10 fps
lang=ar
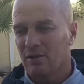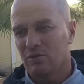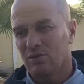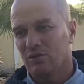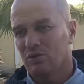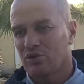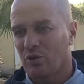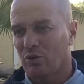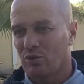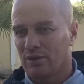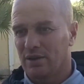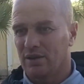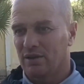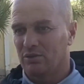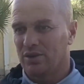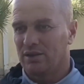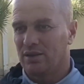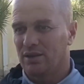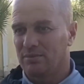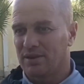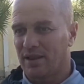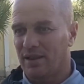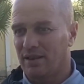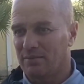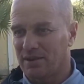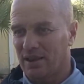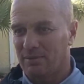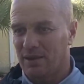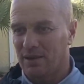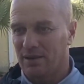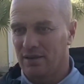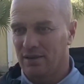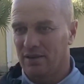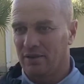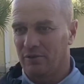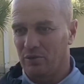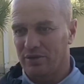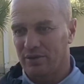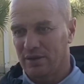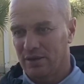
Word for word: ونشكروا وداد مستغلب على الفوز